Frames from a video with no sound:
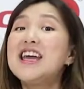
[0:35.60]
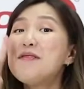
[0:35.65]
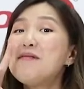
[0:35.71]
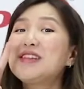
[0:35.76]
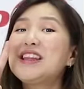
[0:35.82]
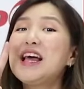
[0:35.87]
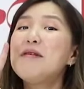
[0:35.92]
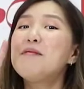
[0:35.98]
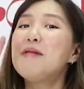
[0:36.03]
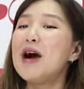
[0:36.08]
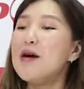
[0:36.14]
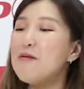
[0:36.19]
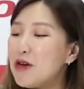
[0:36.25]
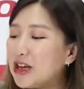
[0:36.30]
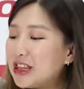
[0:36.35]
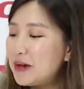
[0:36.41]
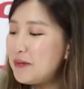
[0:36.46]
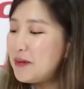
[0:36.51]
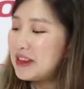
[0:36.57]
Yang pertama,
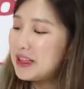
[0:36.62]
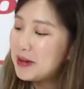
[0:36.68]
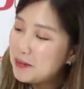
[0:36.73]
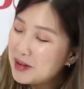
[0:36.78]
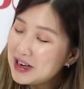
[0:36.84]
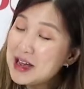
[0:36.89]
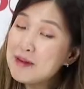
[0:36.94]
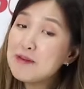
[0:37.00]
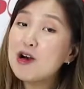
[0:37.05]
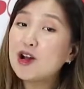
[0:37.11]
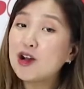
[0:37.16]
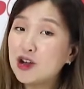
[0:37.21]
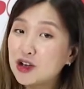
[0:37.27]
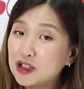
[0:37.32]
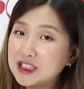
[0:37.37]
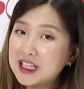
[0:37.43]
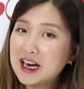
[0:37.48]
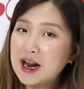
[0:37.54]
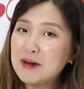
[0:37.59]
buat temen-temen yang mau
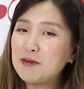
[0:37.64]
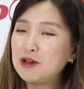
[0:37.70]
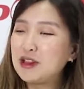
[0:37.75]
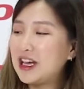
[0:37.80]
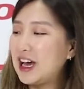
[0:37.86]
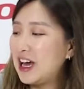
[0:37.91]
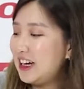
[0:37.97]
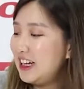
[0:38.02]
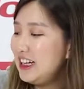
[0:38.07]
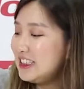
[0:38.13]
ngelurusin rambut dengan